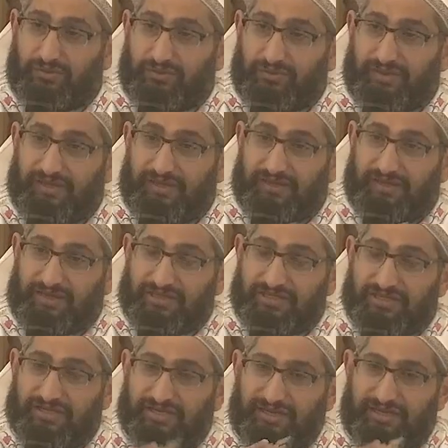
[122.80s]
ده كان اخر
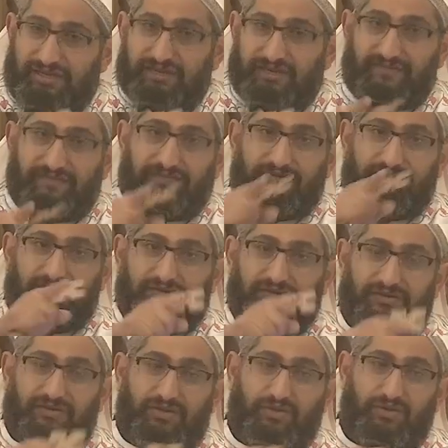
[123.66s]
يوم في عمره
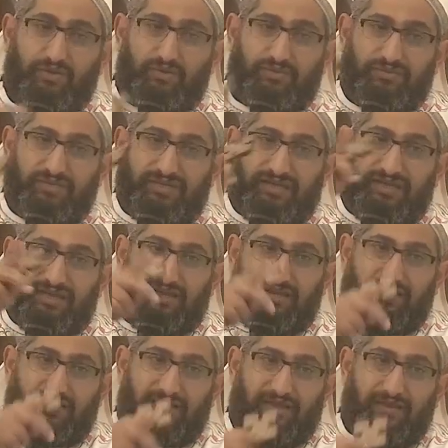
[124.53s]
وكان
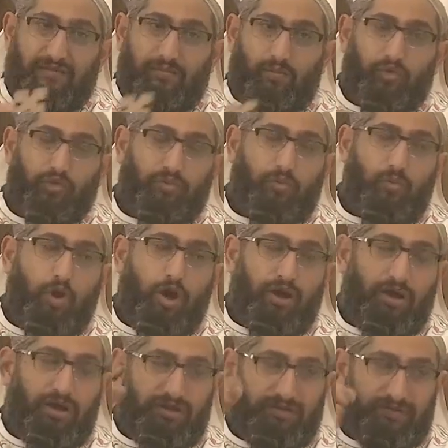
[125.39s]
عايش
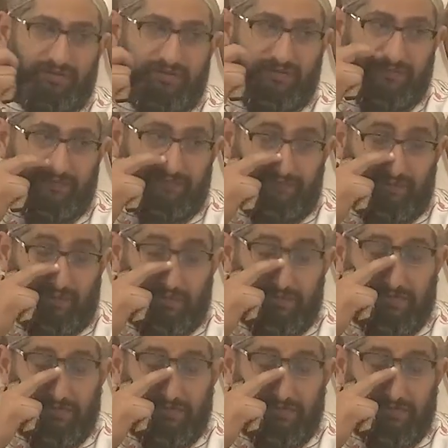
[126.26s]
منتظر اللحظه دي